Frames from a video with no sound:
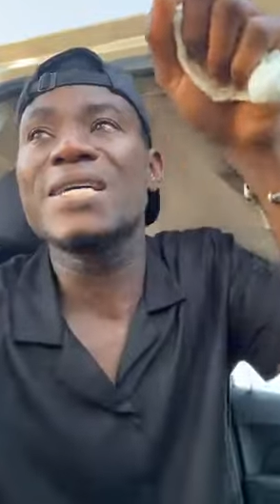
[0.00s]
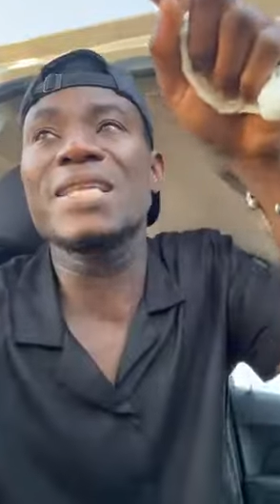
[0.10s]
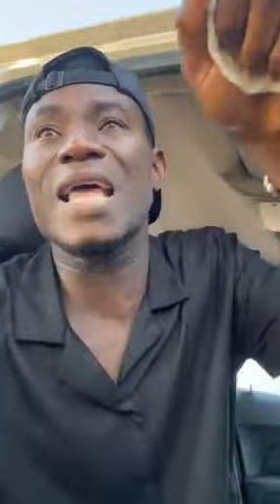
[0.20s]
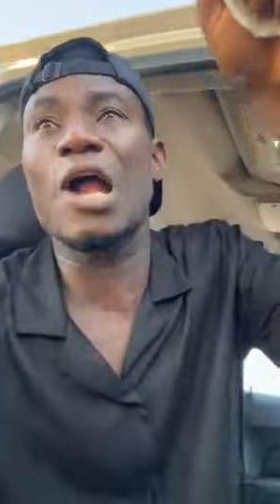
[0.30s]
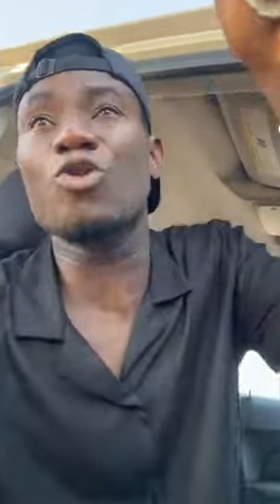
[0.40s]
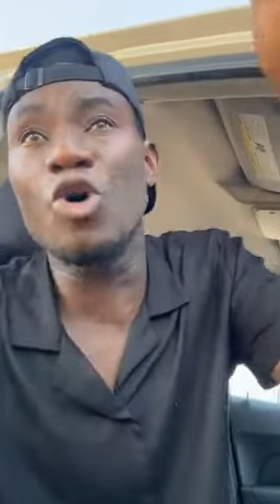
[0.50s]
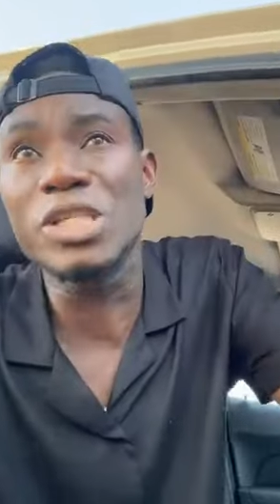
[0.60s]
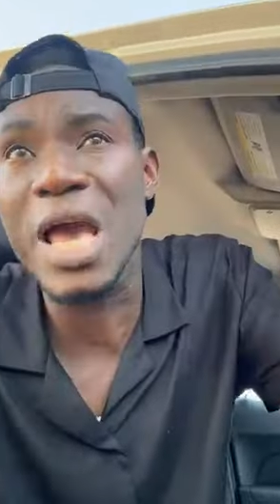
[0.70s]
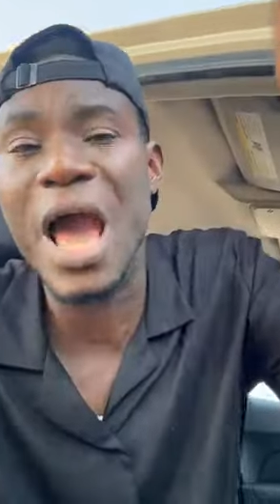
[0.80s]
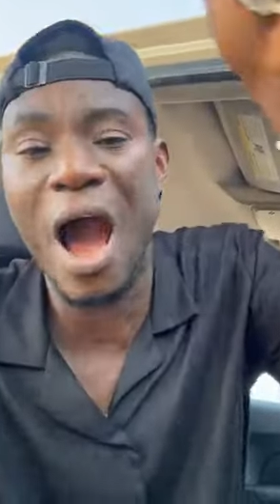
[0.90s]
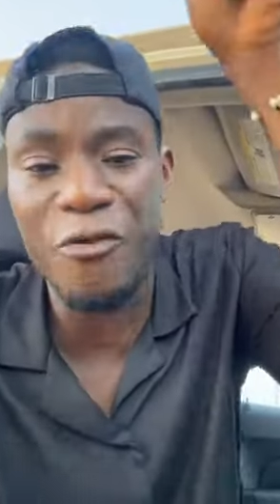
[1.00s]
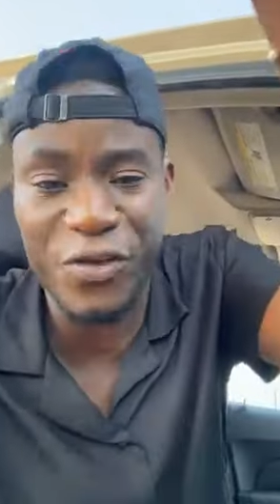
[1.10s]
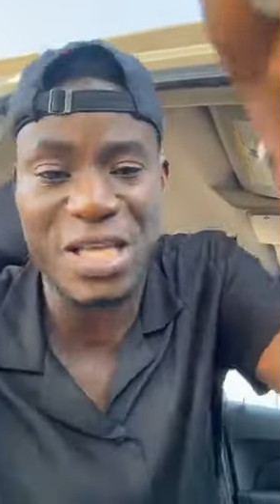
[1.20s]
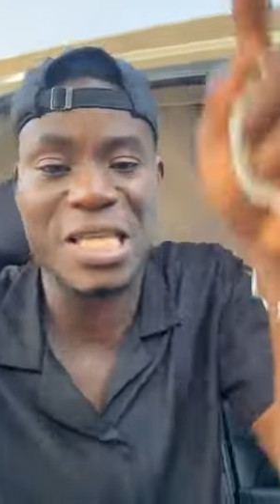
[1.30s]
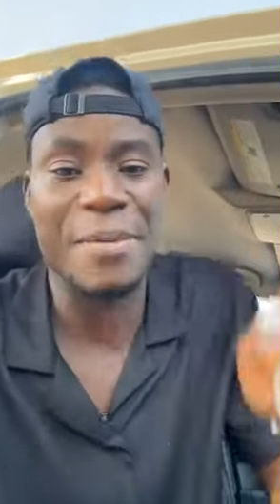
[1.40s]
qui t'a qui logé en
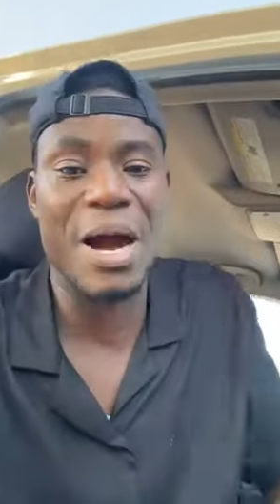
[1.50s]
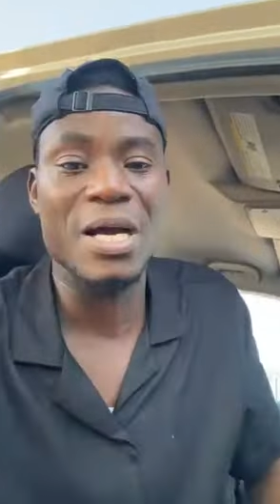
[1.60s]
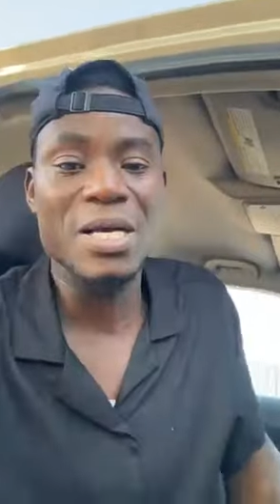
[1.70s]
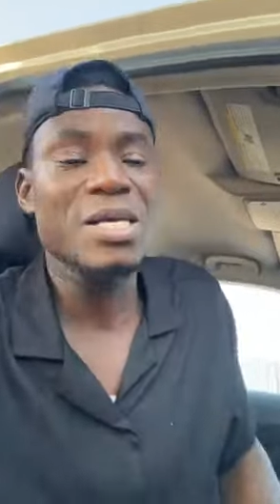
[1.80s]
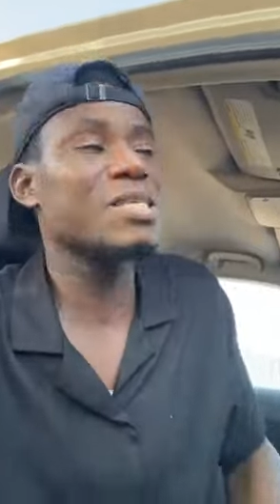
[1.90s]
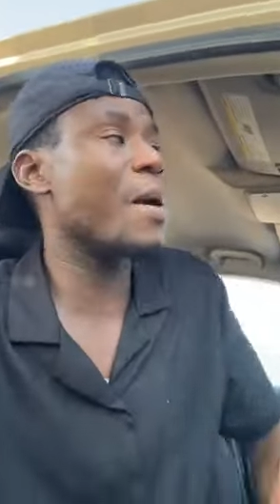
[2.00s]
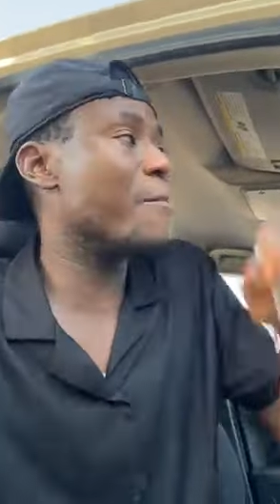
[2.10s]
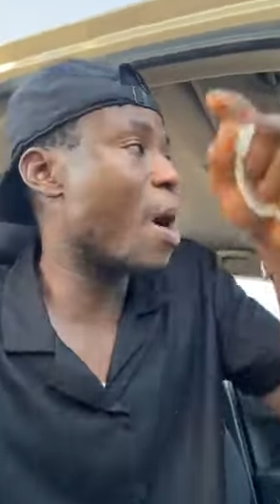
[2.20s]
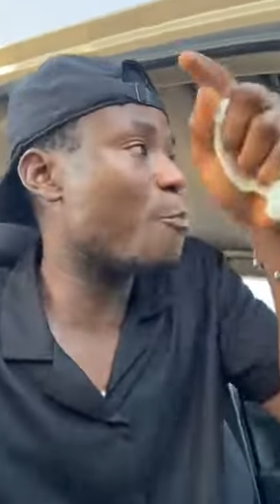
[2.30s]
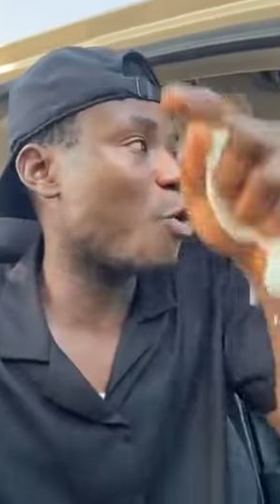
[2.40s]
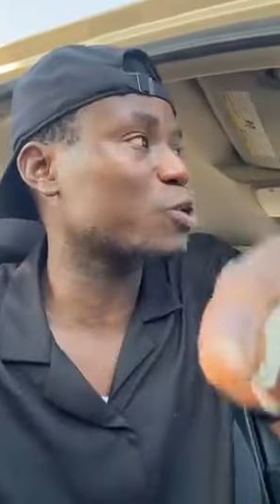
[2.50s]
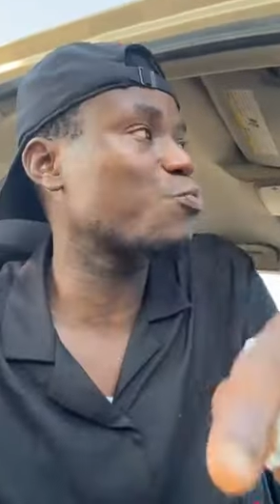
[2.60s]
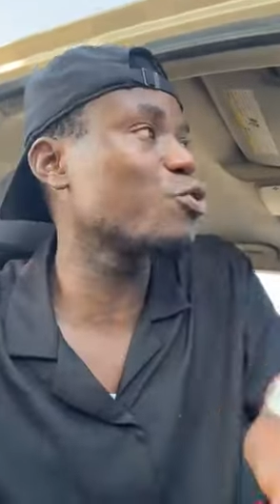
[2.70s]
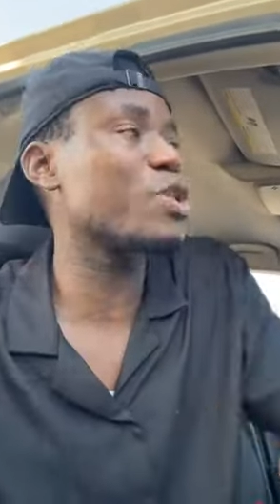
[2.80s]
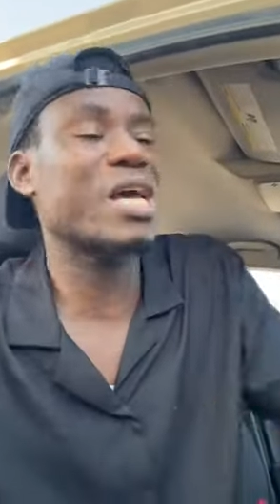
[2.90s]
France là-bas. C'est même Boss
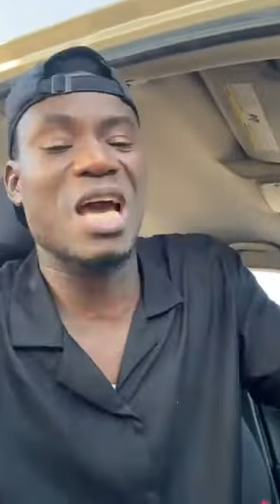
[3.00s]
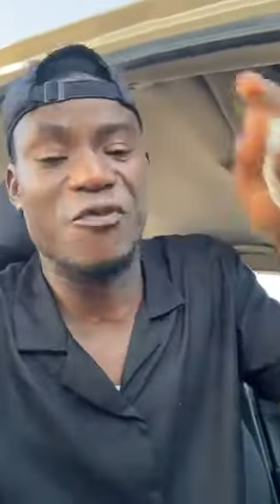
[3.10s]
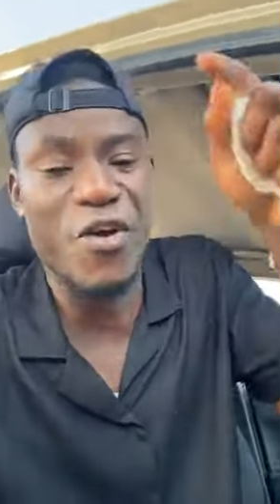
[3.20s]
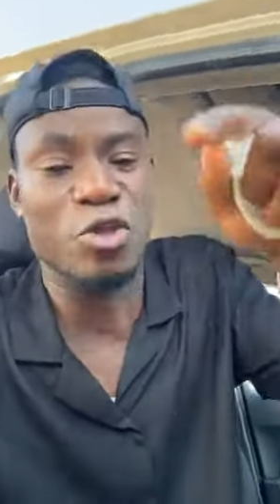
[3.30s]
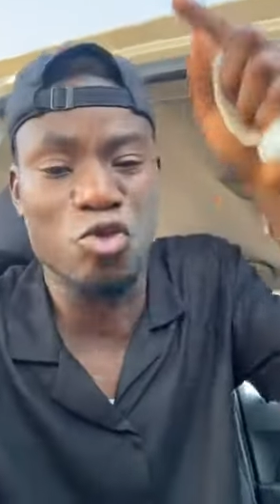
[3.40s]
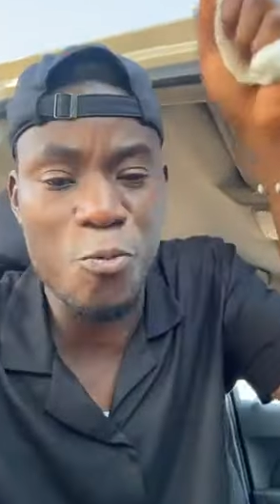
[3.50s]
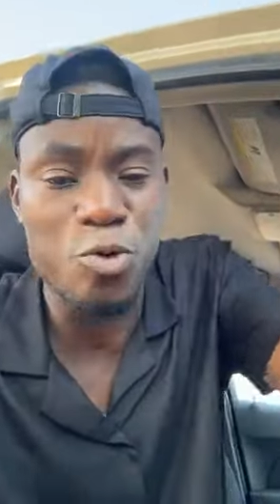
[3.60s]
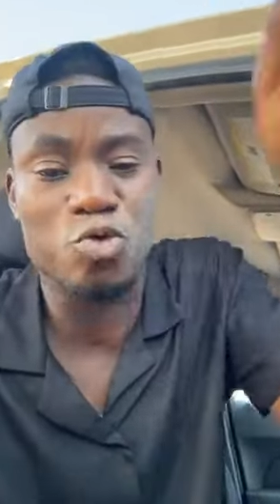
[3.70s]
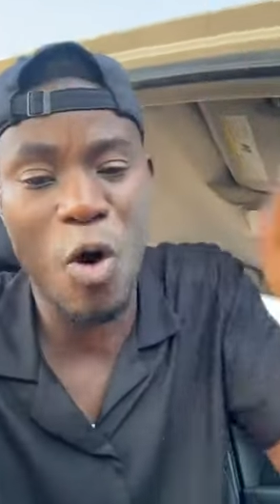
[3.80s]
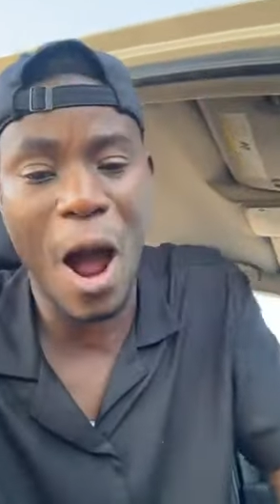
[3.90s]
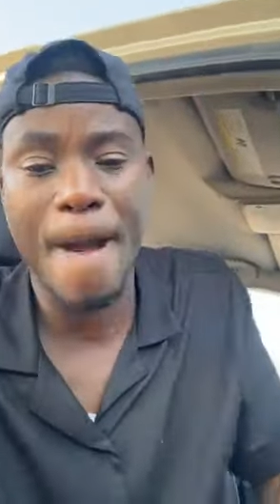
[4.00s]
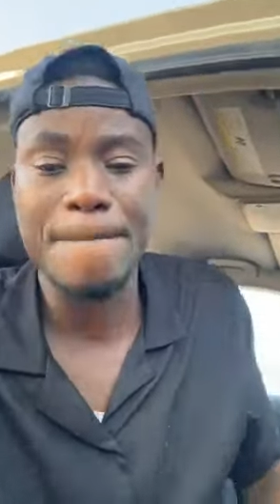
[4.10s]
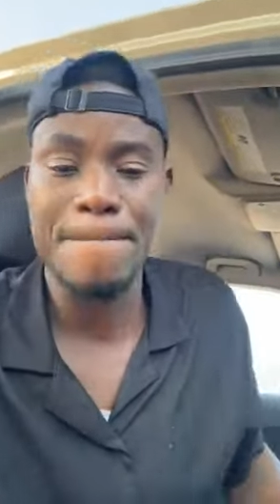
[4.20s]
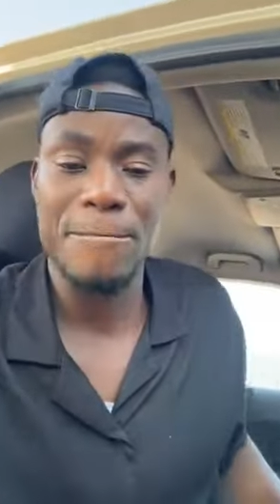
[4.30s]
Plus là qui a fait tout pour toi.